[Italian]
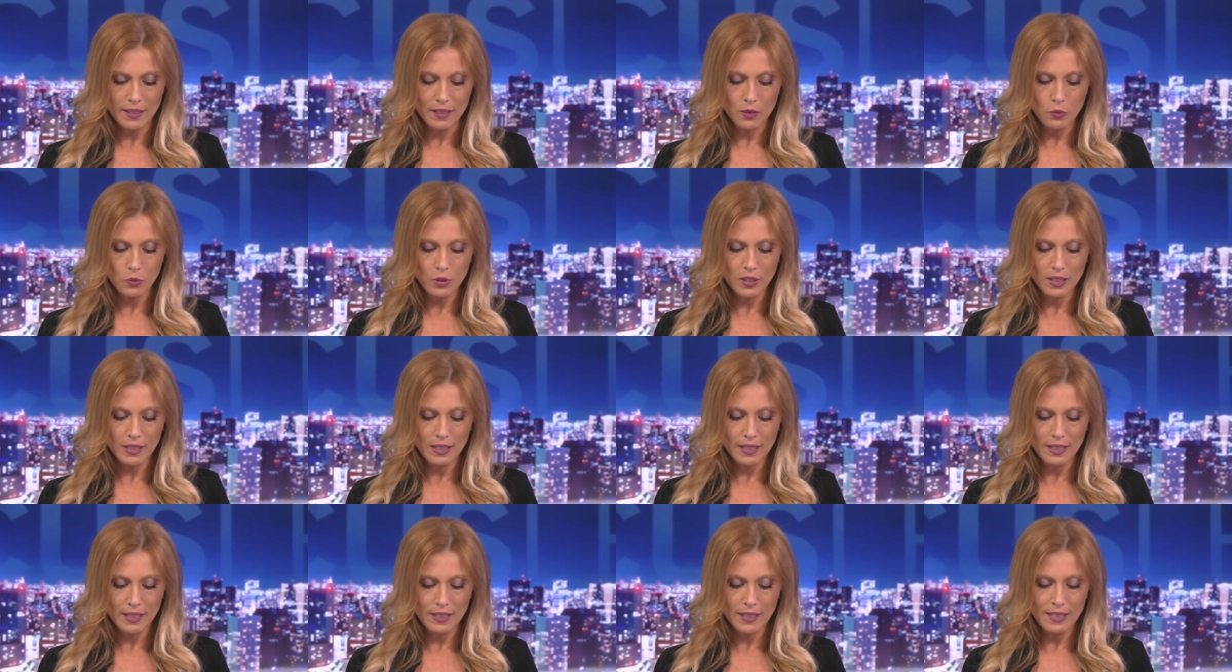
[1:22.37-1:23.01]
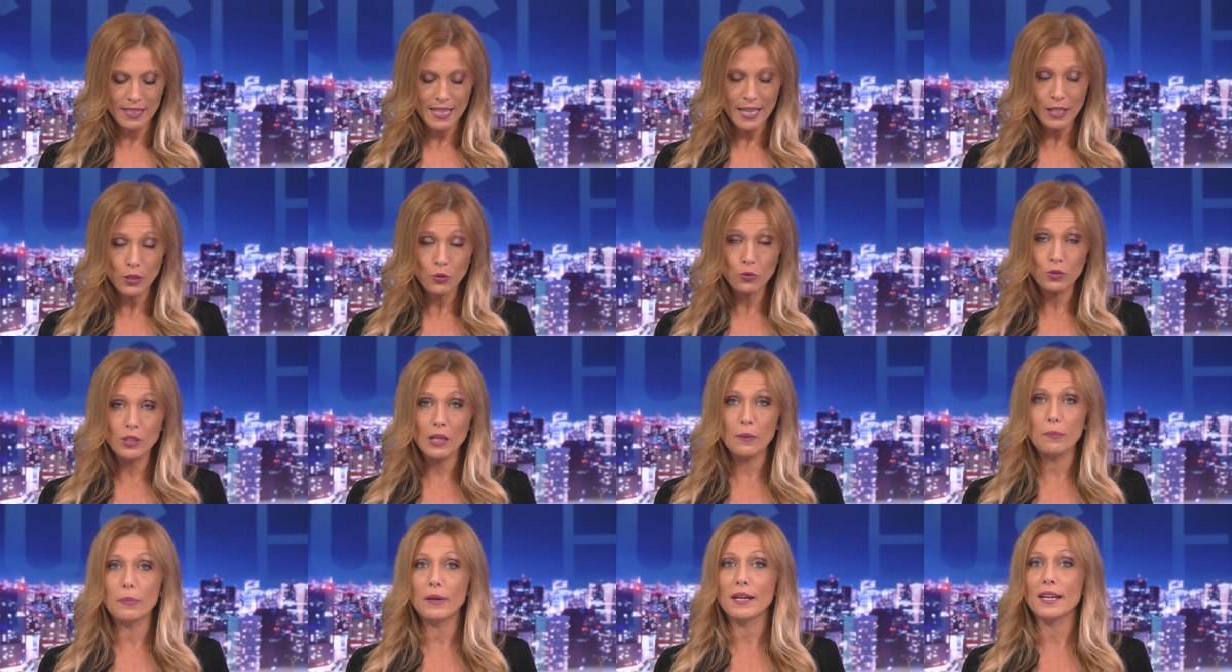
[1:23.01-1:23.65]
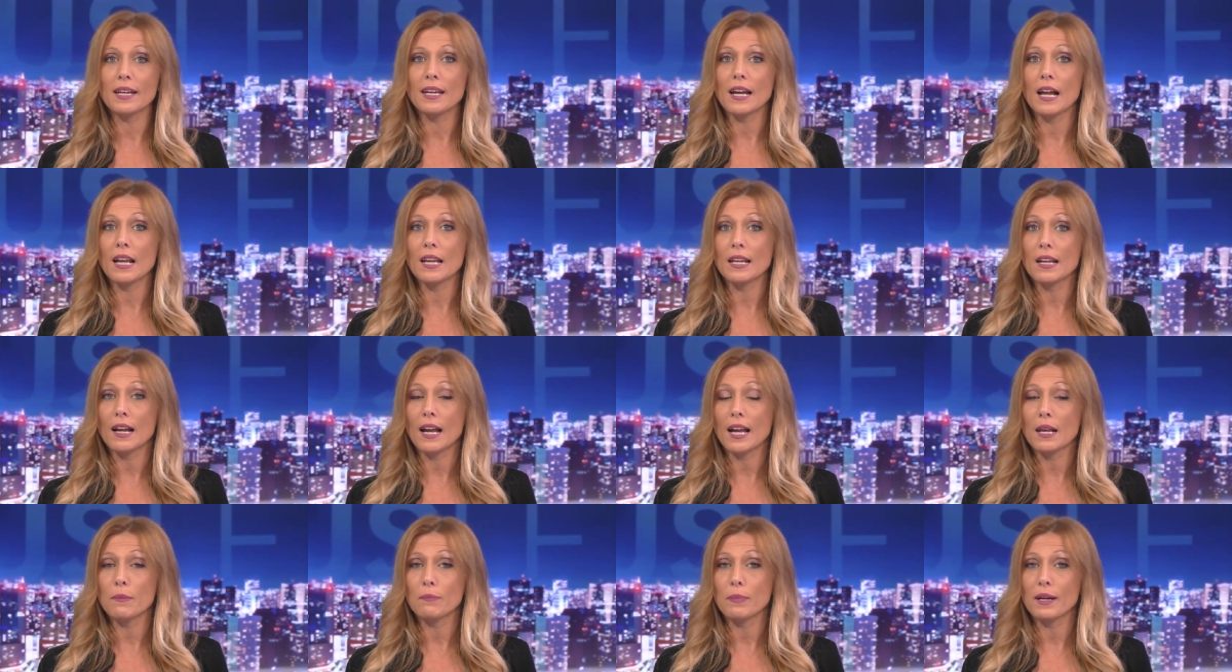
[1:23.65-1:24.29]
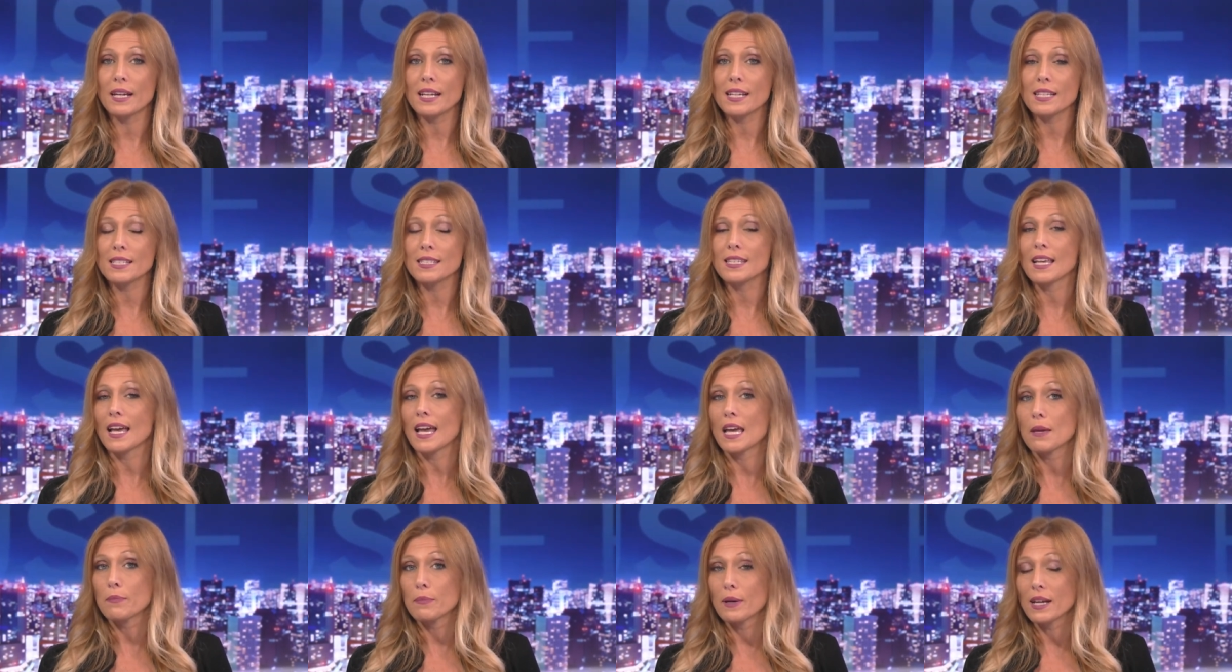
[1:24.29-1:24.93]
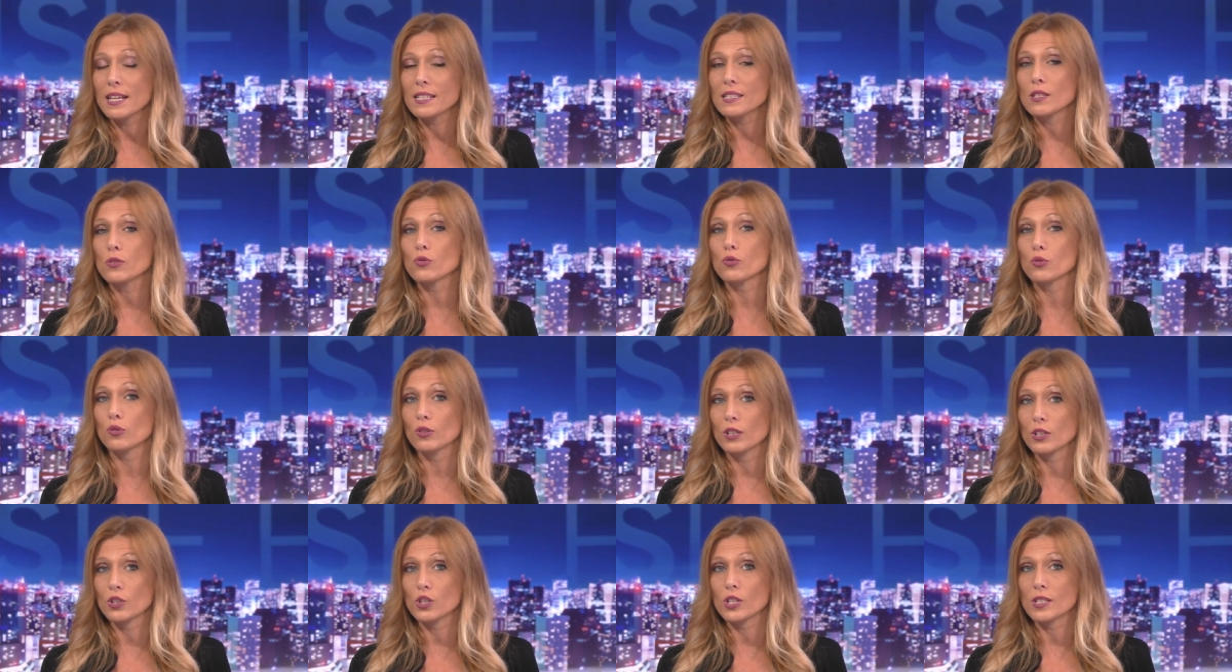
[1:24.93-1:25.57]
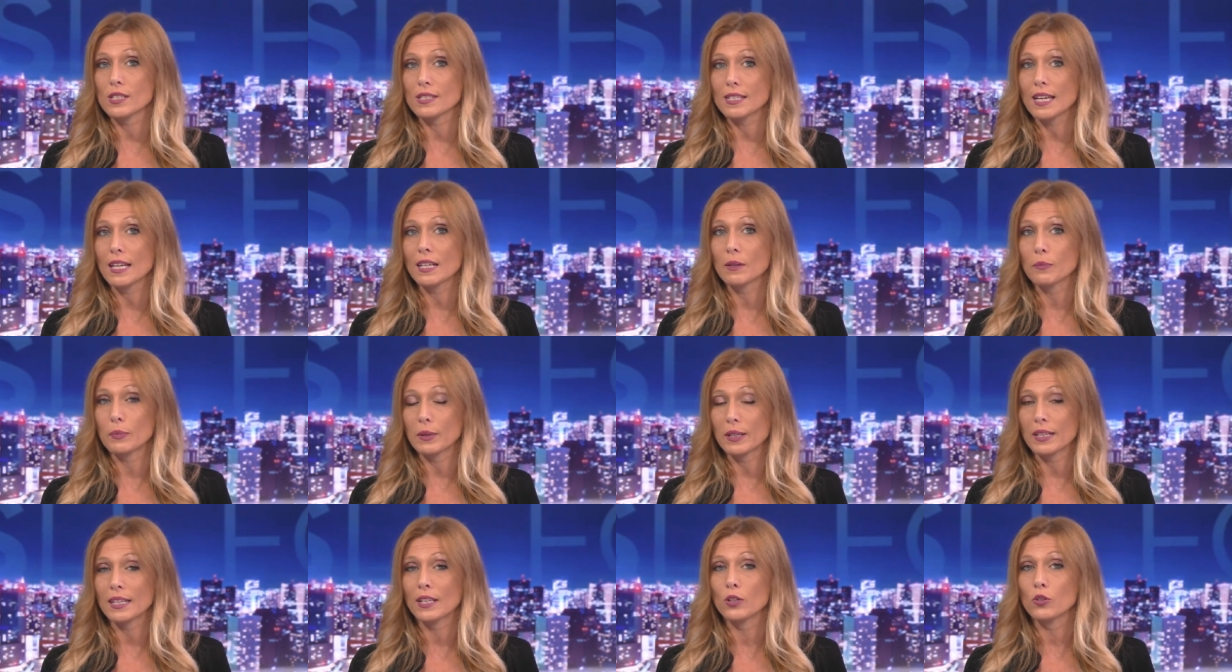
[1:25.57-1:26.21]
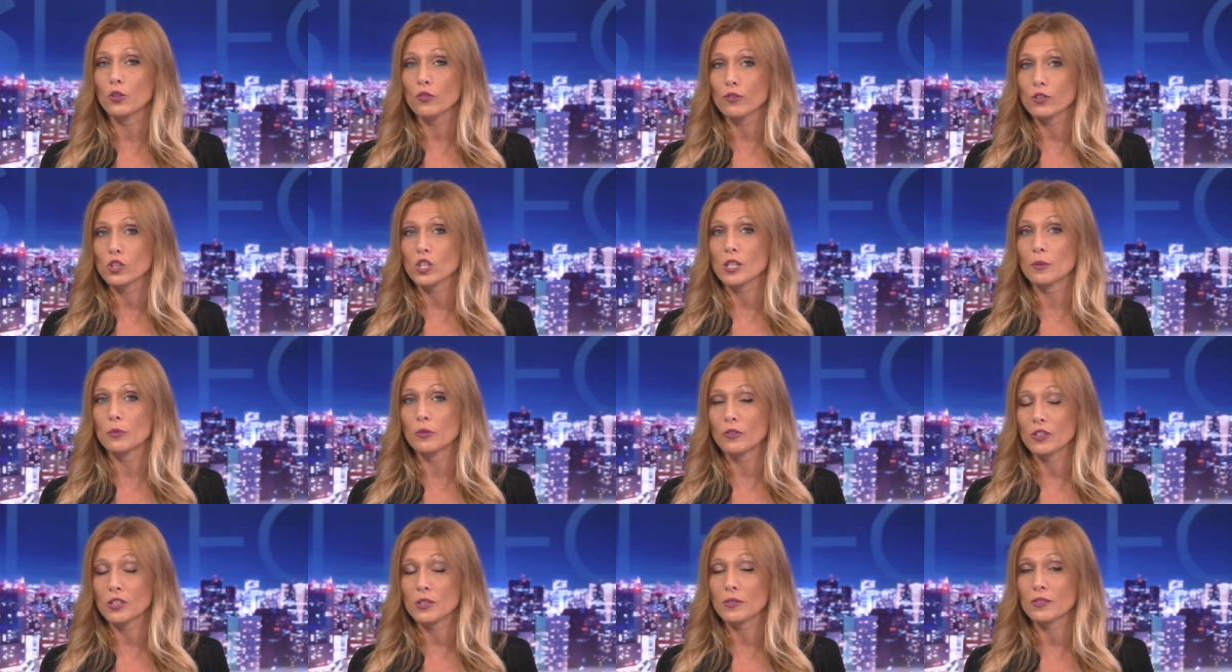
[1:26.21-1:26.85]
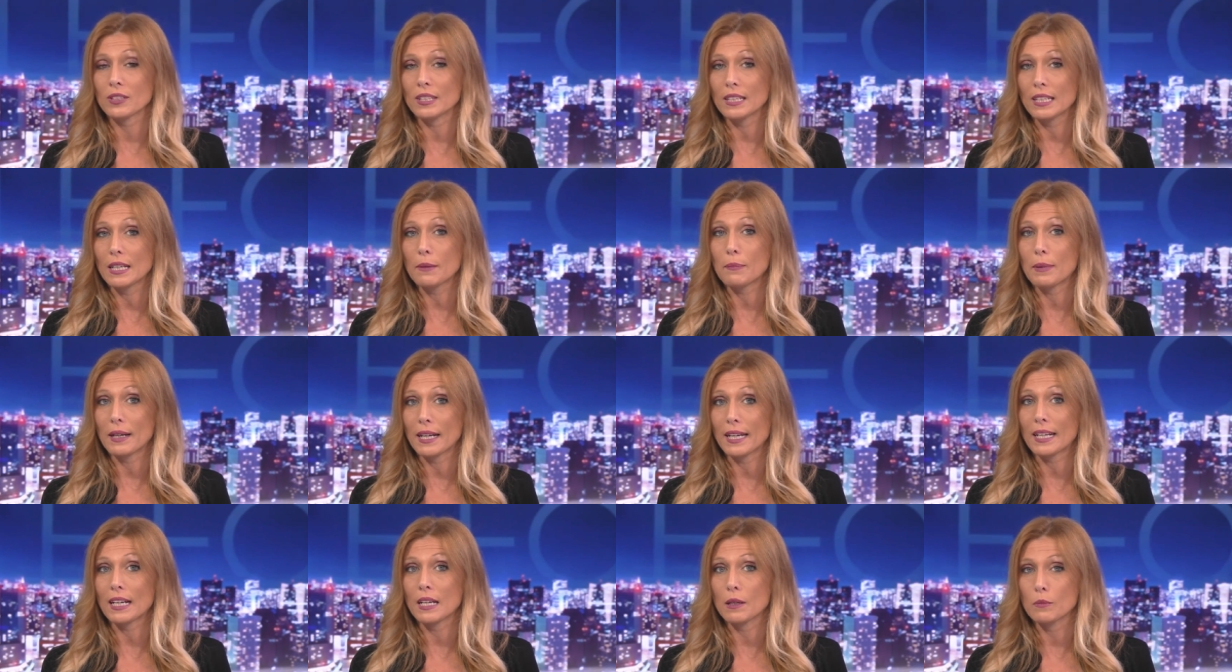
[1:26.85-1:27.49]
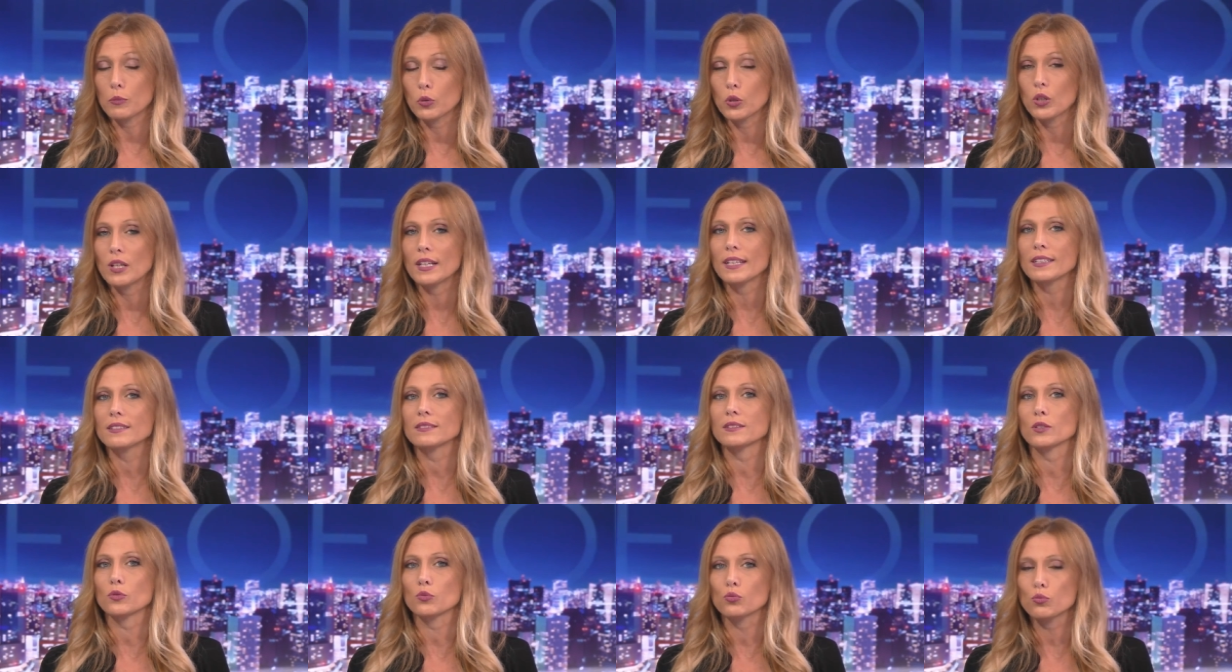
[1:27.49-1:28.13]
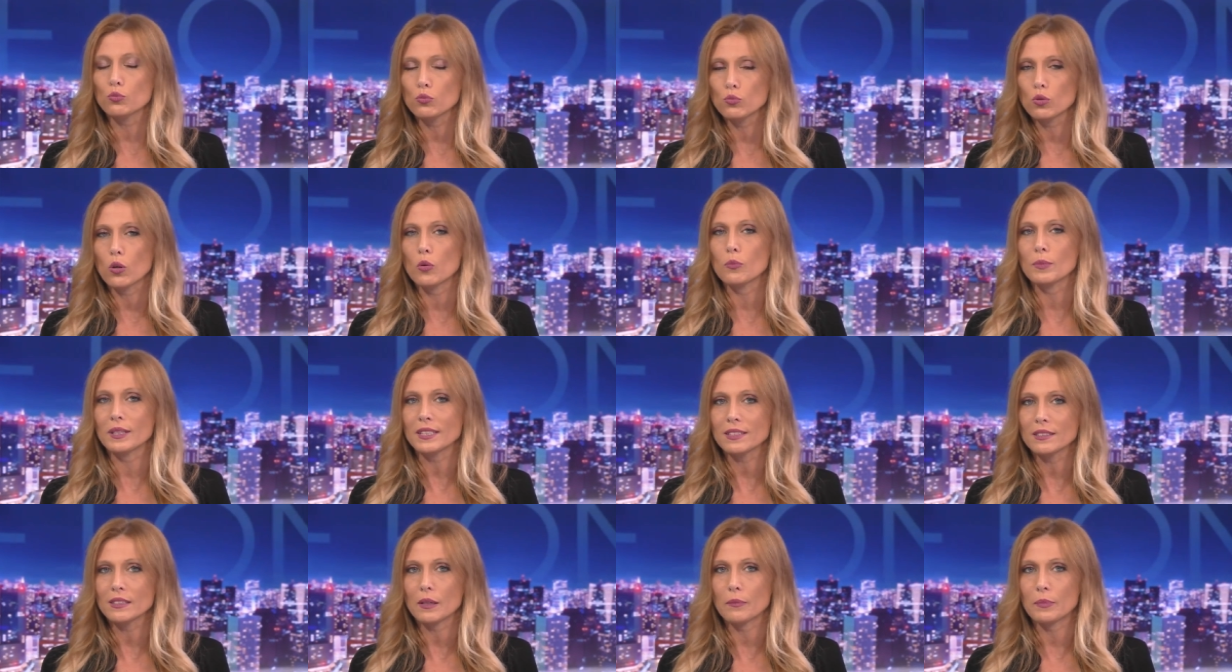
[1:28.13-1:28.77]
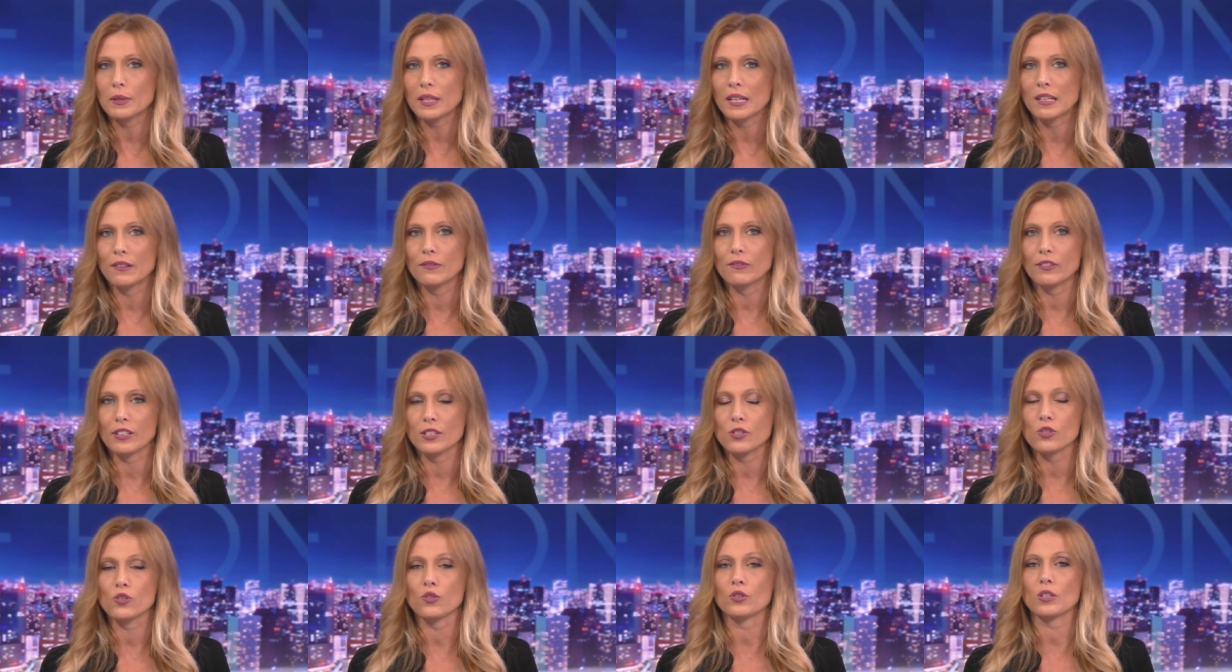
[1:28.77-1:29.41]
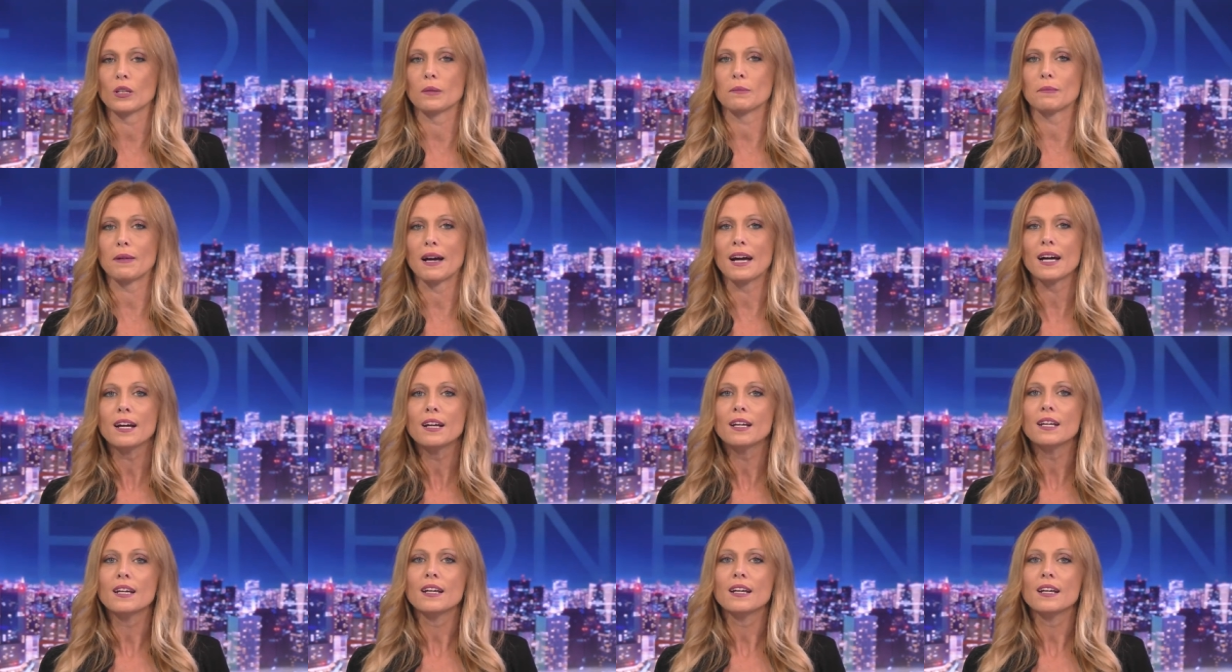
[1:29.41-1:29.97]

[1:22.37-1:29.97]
Eh, quindi gli aiuti ai pa al paese e ai paesi sono necessari perché noi facciamo fatica a pagare le bollette, tutto aumenta per l'inflazione, ma